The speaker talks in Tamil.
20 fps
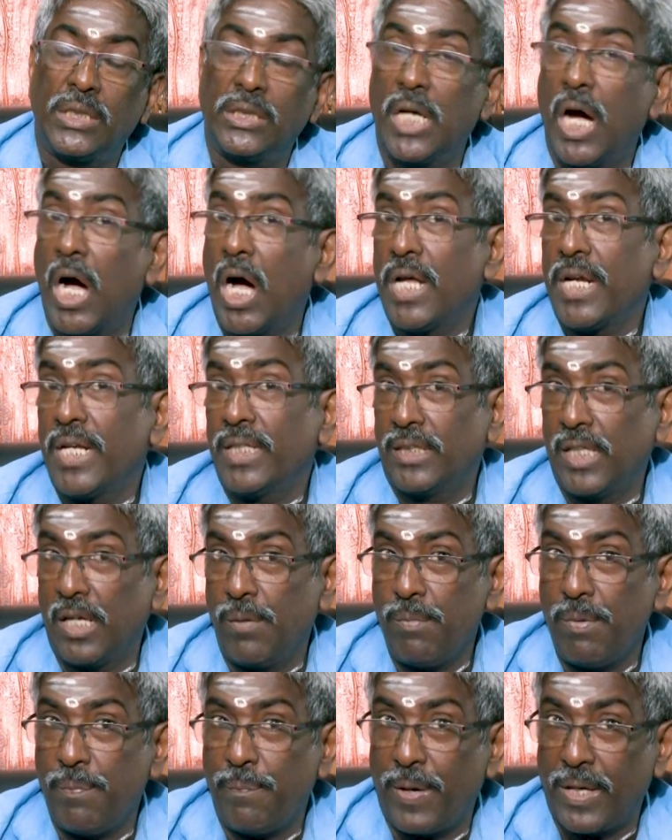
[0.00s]
யானை
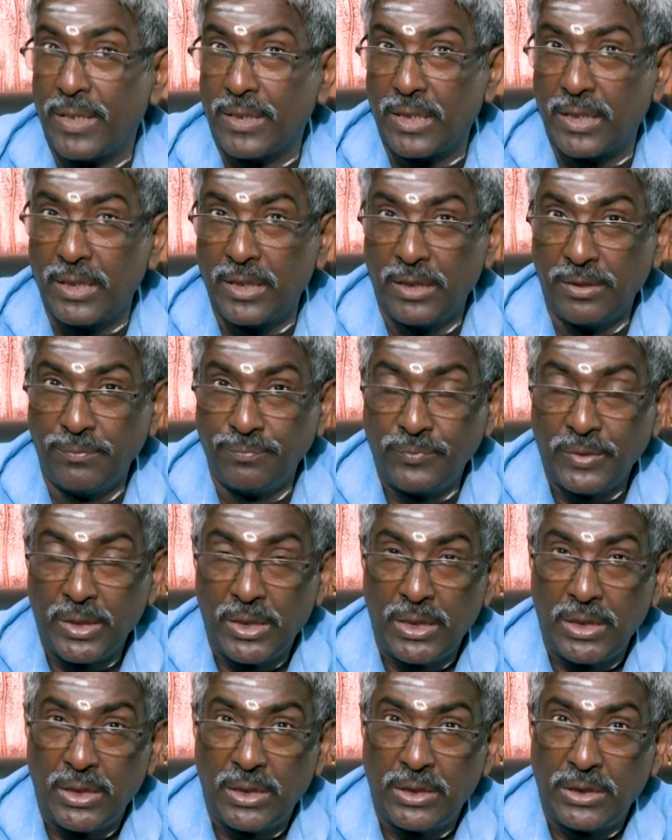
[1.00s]
திரும்பி பார்த்தது
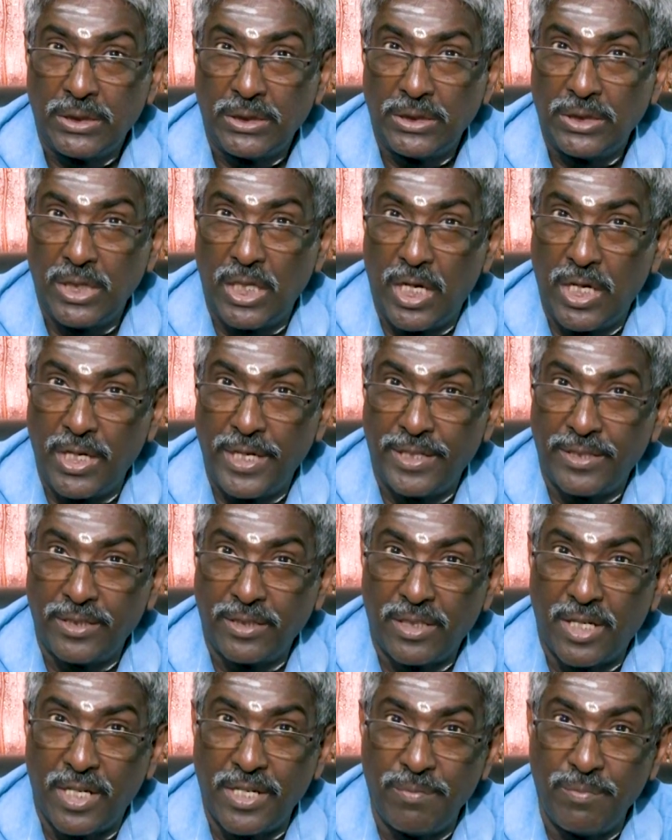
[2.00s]
யானைக்கு
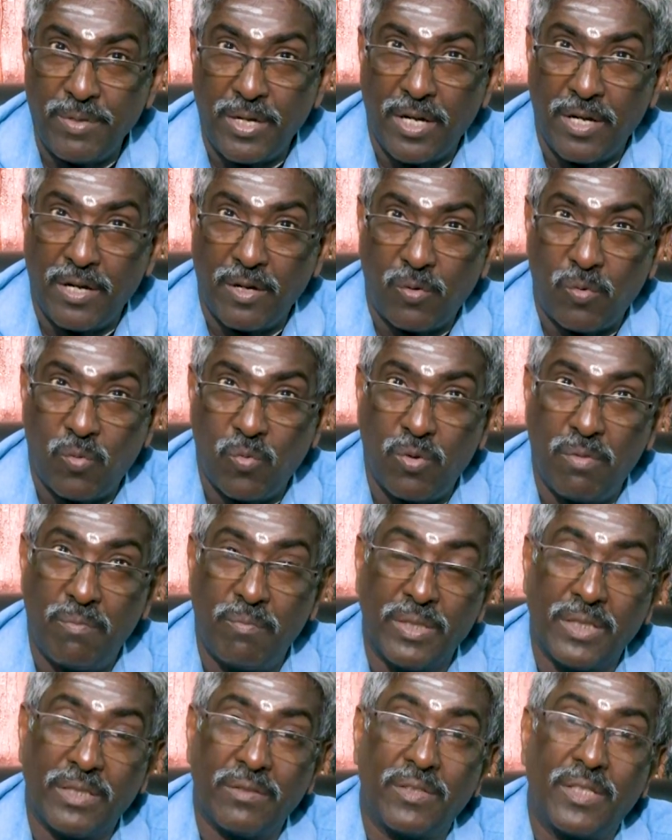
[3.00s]
கடுமையான
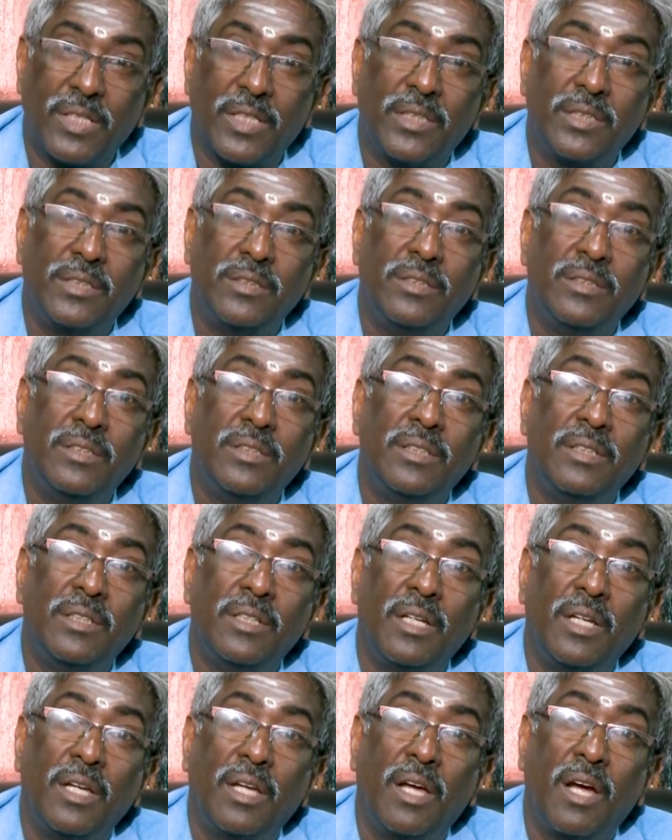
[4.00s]
கூவம் வந்துவிட்டது
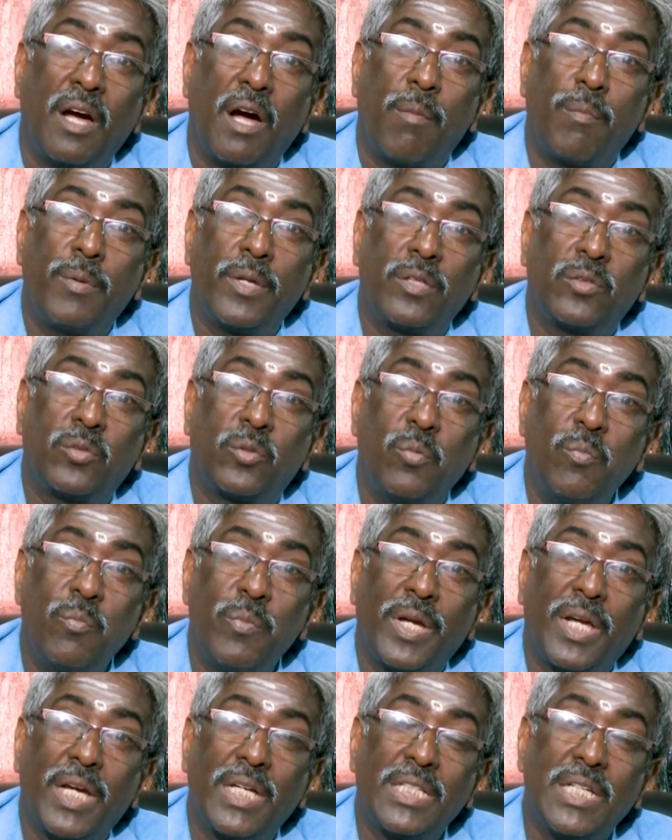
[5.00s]
அப்படி
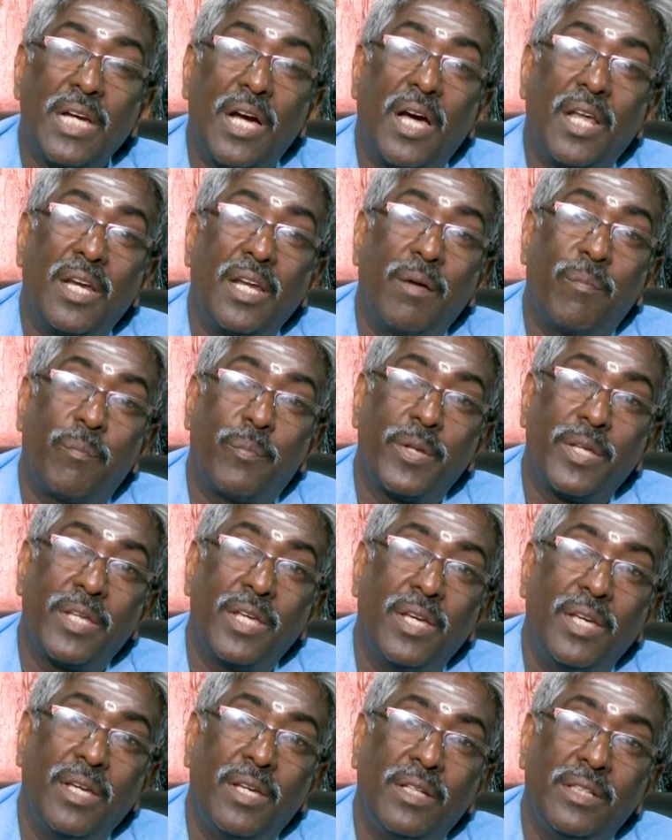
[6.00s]
தும்பி கையாலே
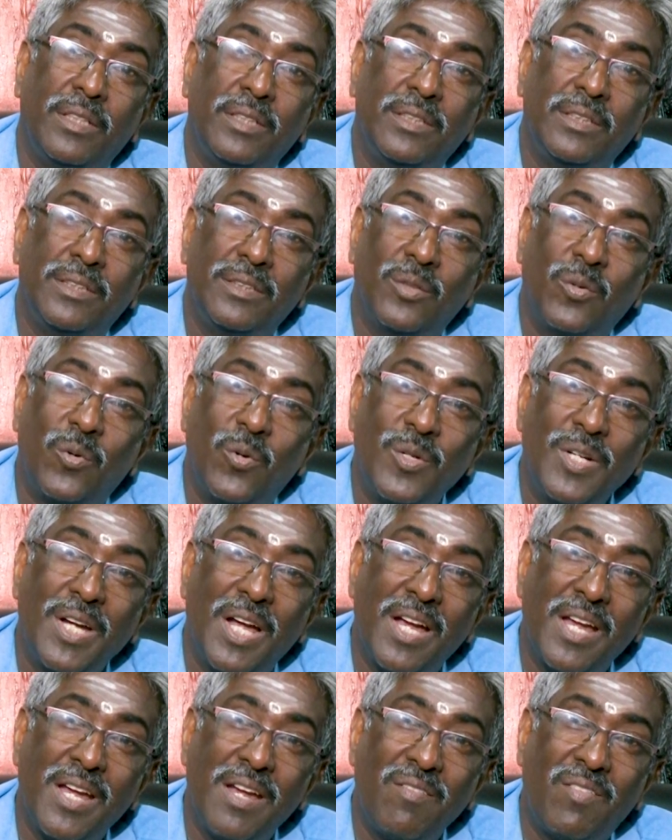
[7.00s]
அப்படியே
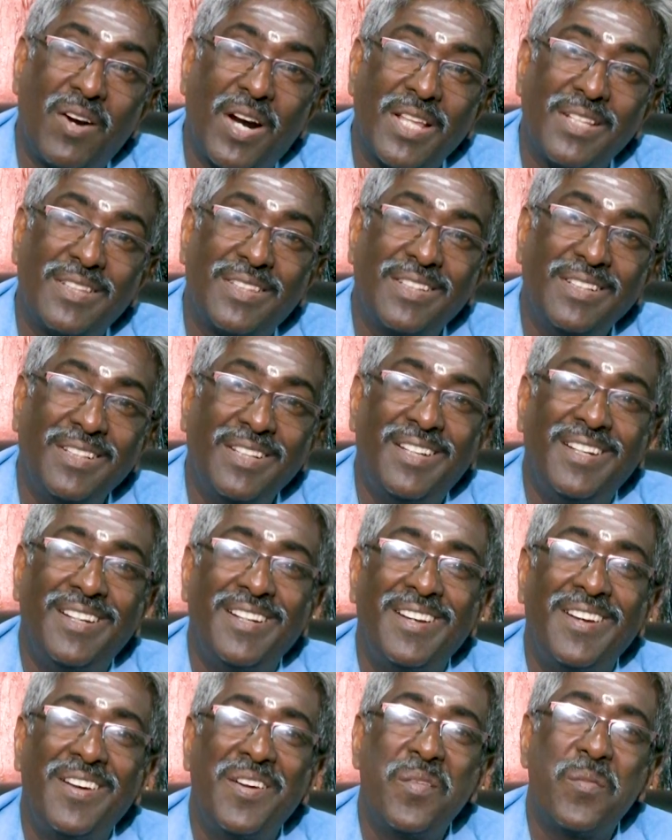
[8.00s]
ஓநாயை வளைத்து
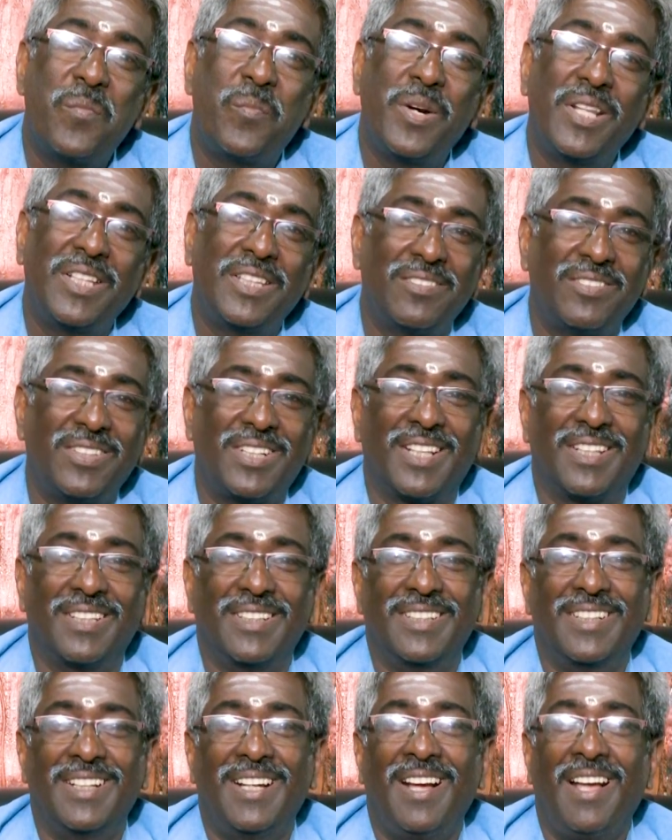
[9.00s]
பிடித்து
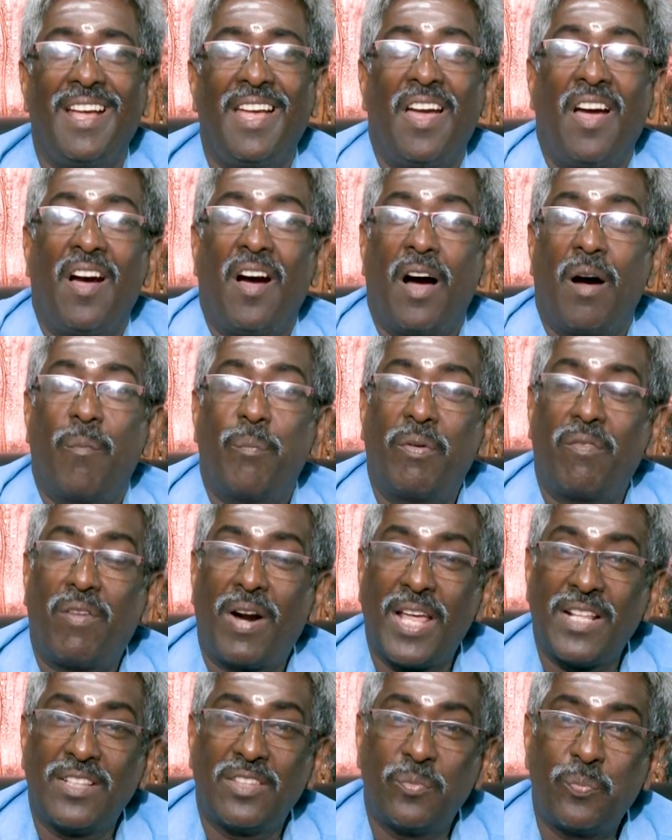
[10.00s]
விட்டது அப்போ
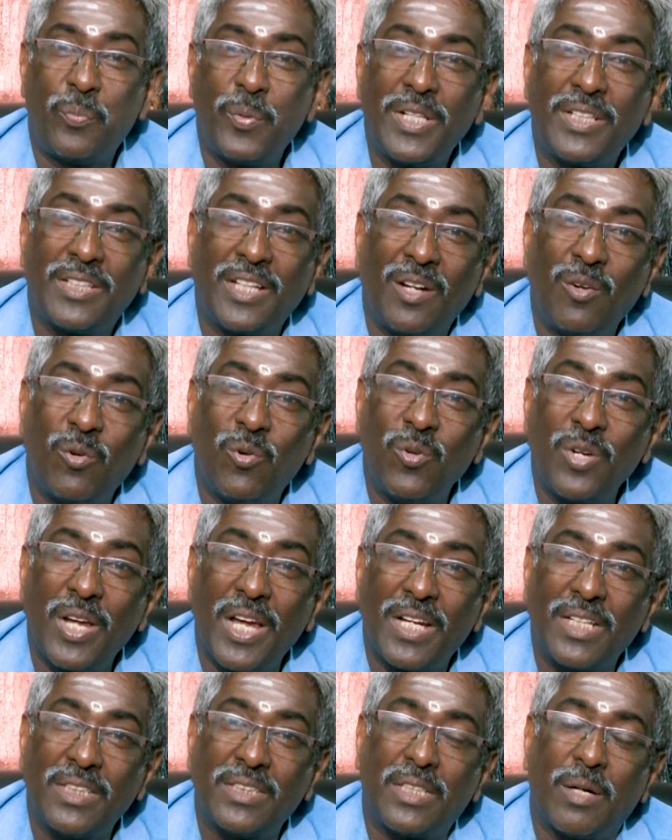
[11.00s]
வளைத்து பிடித்தால்
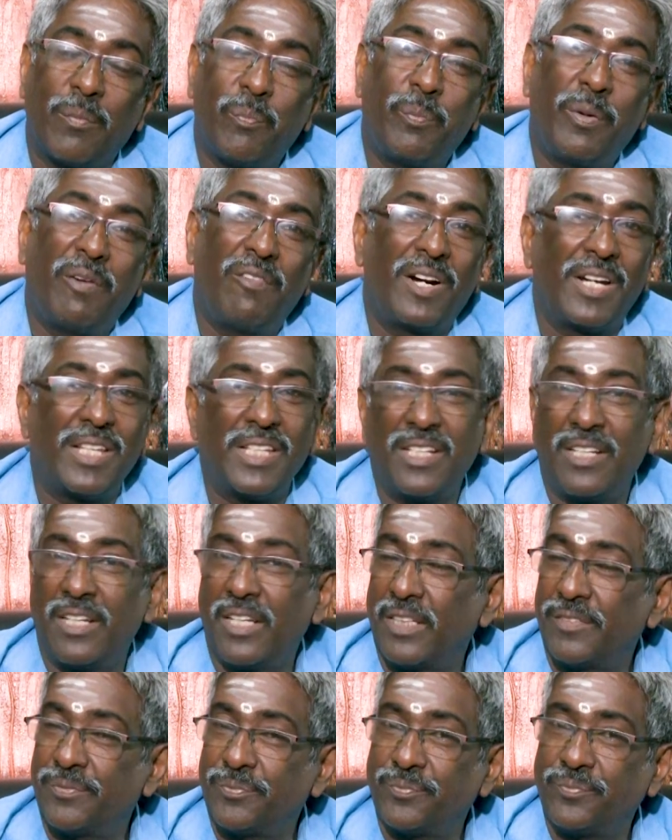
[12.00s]
ஓநாய்க்கு தப்ப வழி
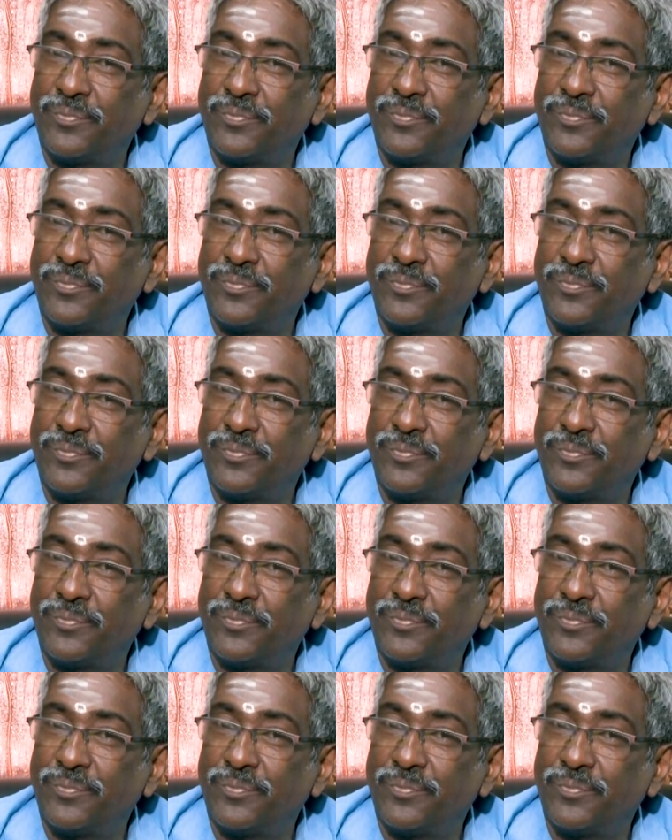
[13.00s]
இல்லை